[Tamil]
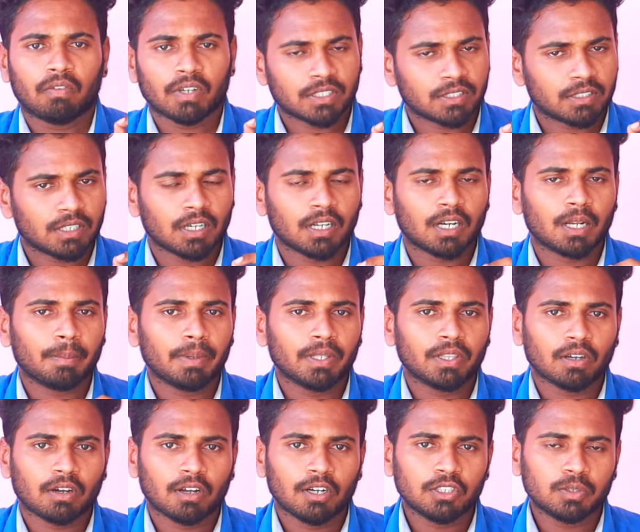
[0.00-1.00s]
ஃபஸ்ட்டாக
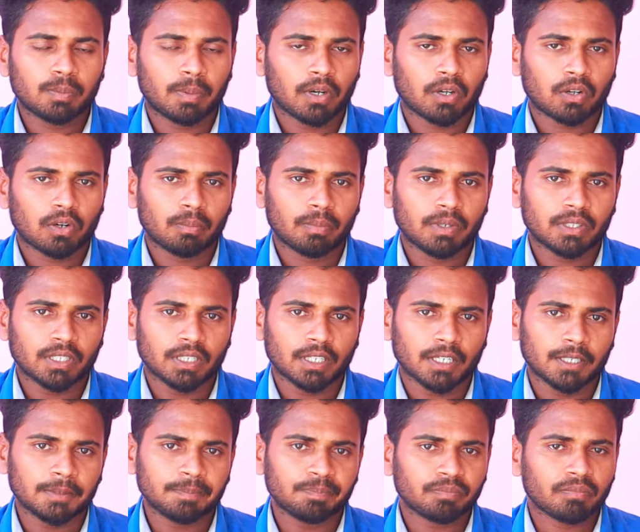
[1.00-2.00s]
நம்ம எந்த காலேஜ் பார்க்குறோன்னு
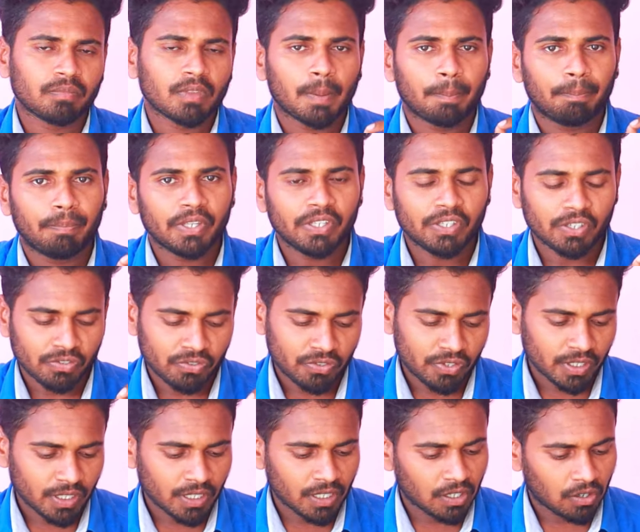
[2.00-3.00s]
பார்த்தீங்கன்னா
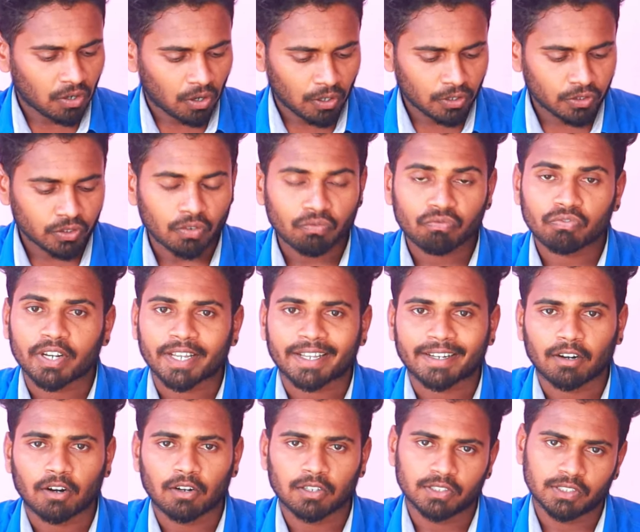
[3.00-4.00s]
பிஎஸ்ஜி காலேஜ் ஆஃப்
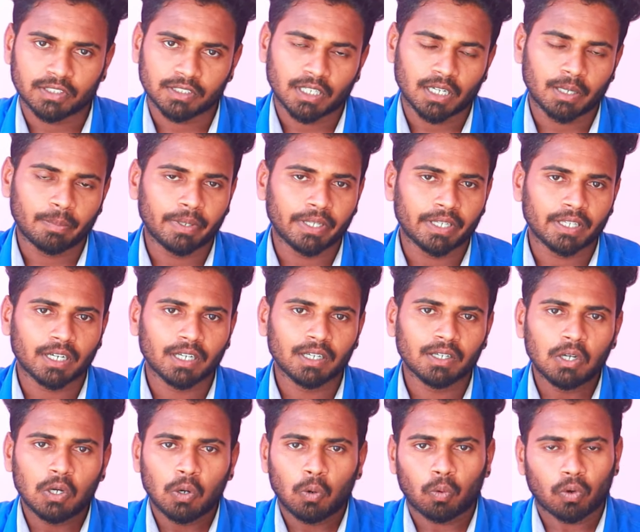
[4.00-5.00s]
டெக்னாலஜி அப்படிங்கிற
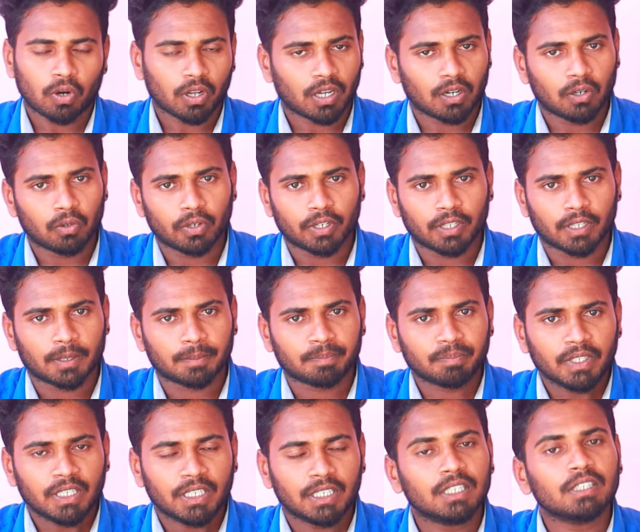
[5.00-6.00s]
ஒரு கல்லூரி
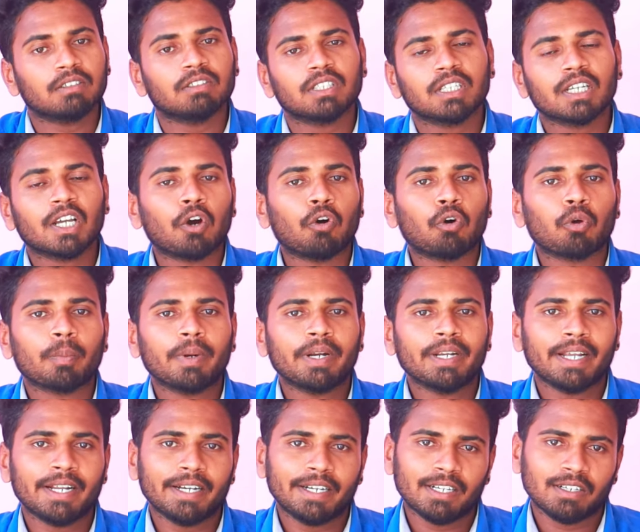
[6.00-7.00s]
தான் இது வந்து
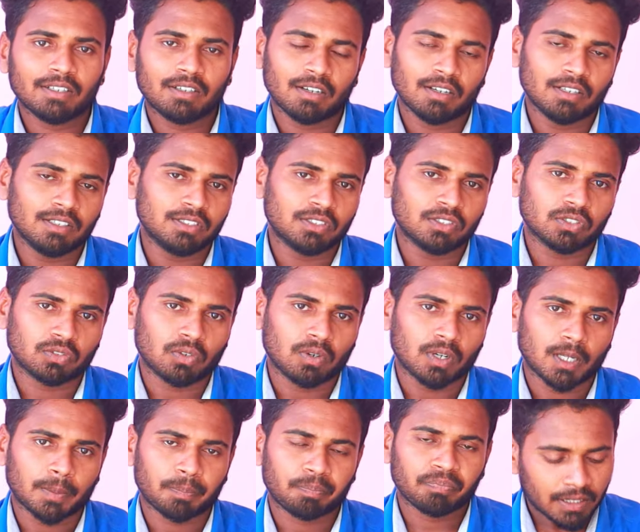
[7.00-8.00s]
கவர்மெண்ட் எய்டட் காலேஜ்னு
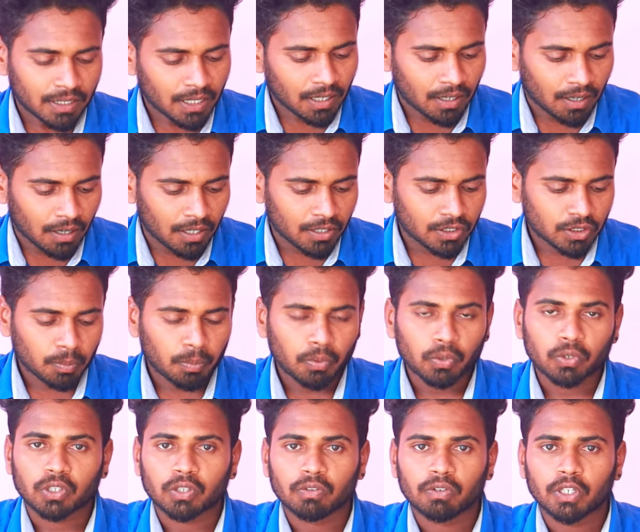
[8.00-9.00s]
சொல்லலாம் இந்த காலேஜை
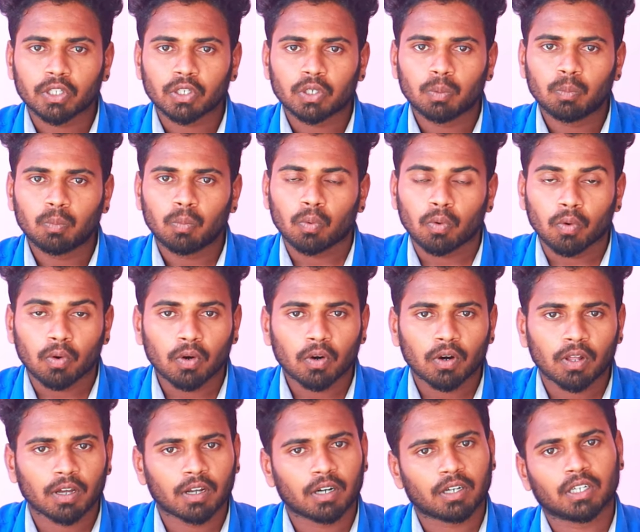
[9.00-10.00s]
பொறுத்த வரைக்கும்
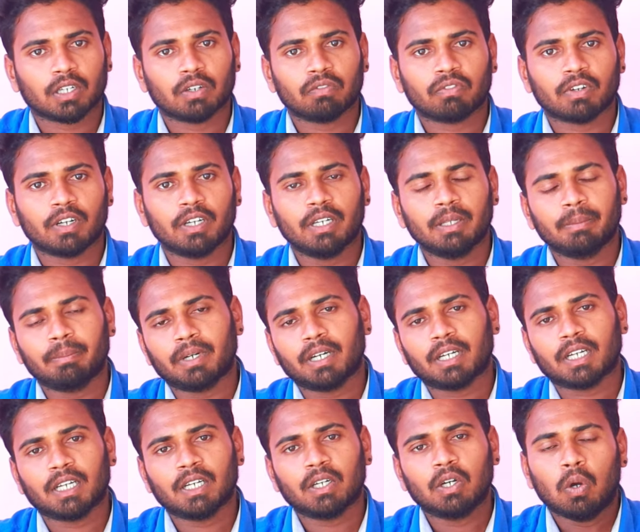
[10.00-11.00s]
உங்களோட கட் ஆஃப்
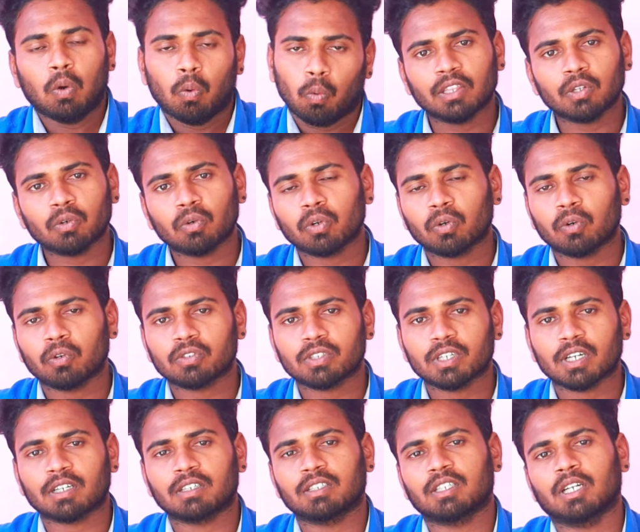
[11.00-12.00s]
கண்டிப்பாக எந்த ஒரு
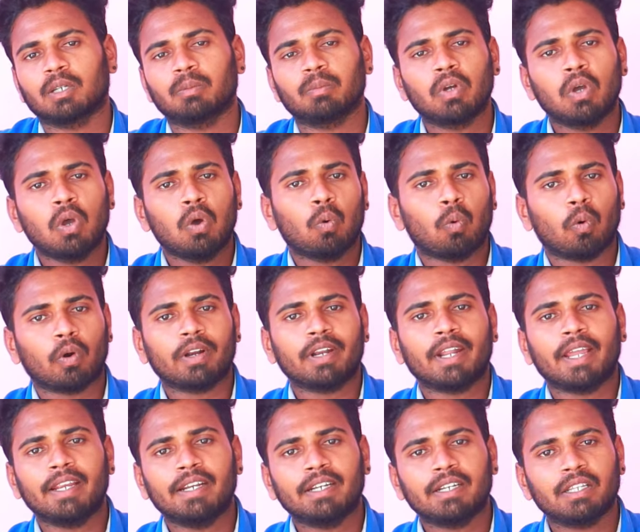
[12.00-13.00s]
கோர்ஸாக இருந்தாலும்
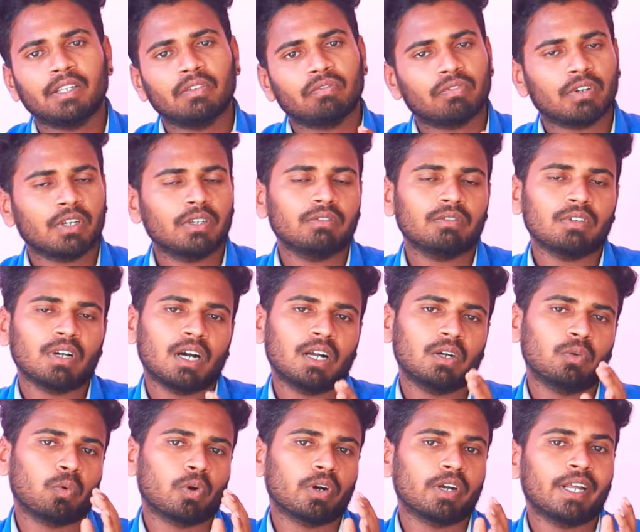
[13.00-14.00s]
ஒன் நைன்டி ஃபைவ்
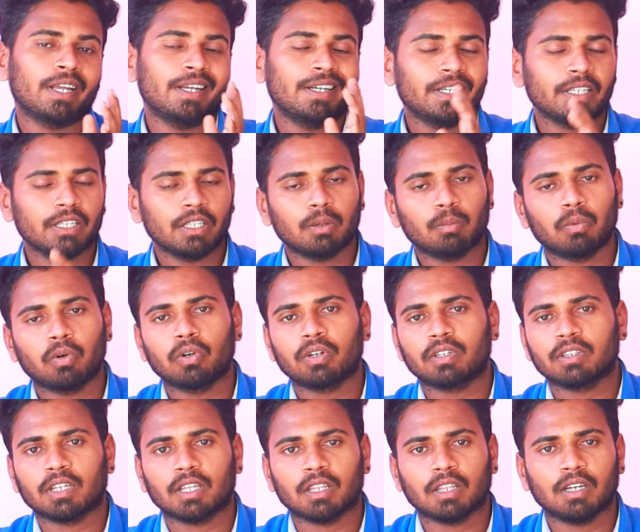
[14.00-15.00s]
அண்ட் ஒன் நைன்ட்டி எபோ
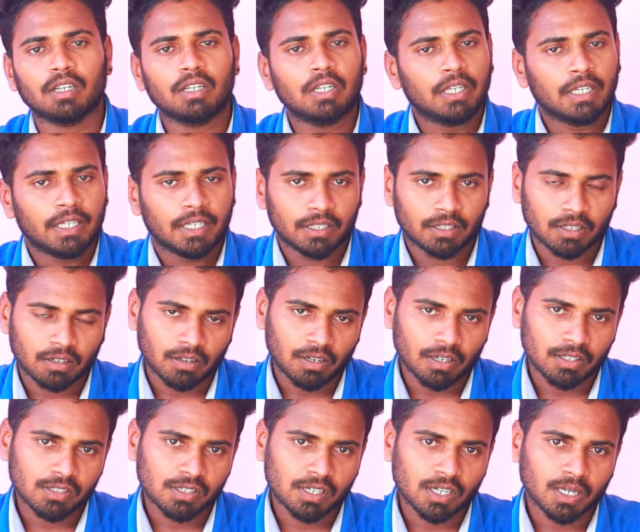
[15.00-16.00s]
இருந்தால் தான் இந்த
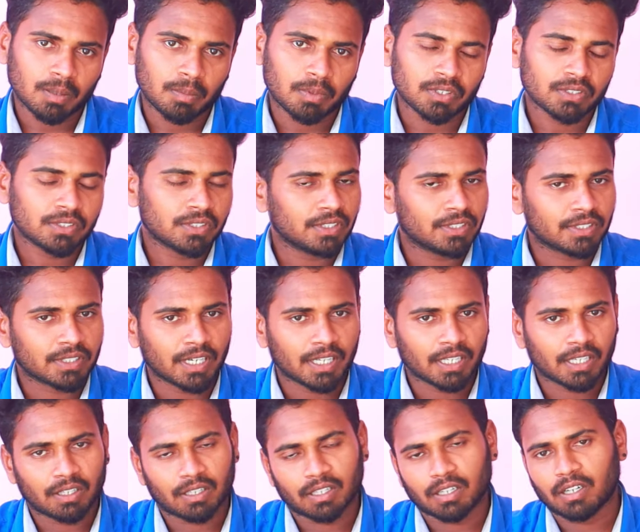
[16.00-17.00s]
காலேஜில் நமக்கு சீட்ஸ்
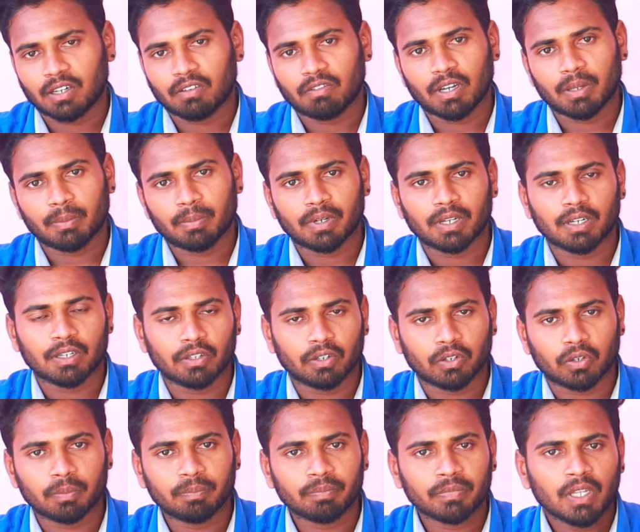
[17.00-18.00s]
கிடைக்கிறதுக்கான வாய்ப்புகள்
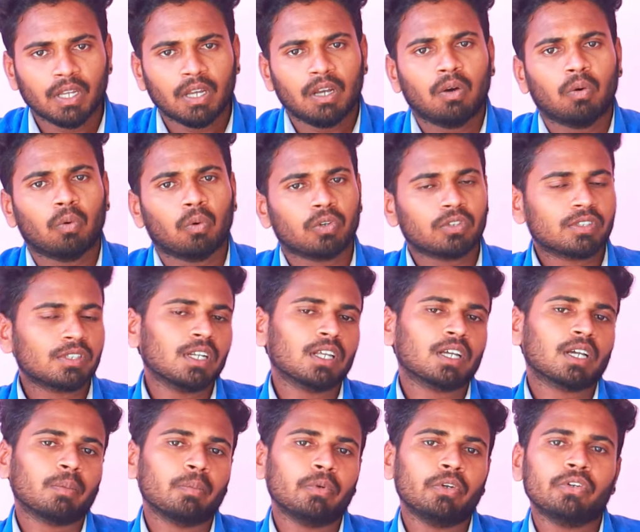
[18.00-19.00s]
இருக்கும் ஒரு
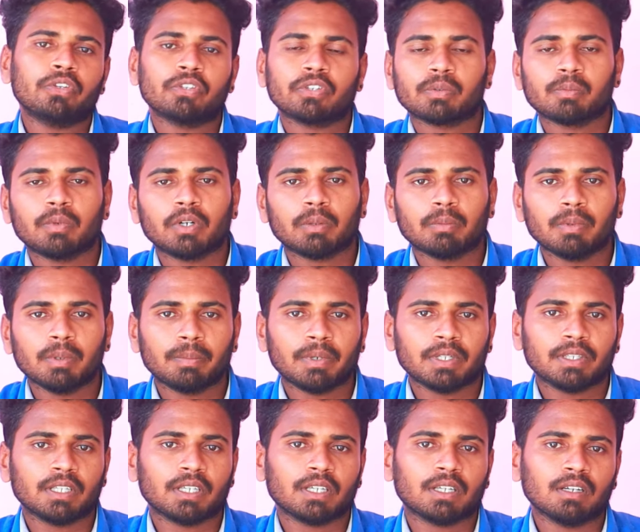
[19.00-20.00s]
சில கம்யூனிட்டிஸ்க்கு மட்டுமே
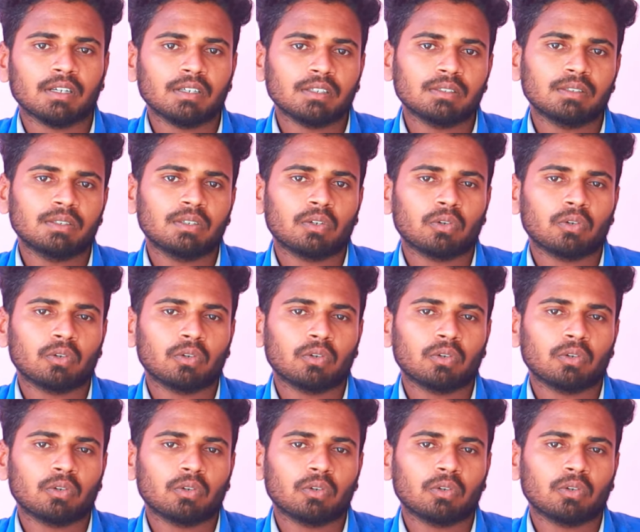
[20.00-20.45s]
பார்த்தீங்கன்னா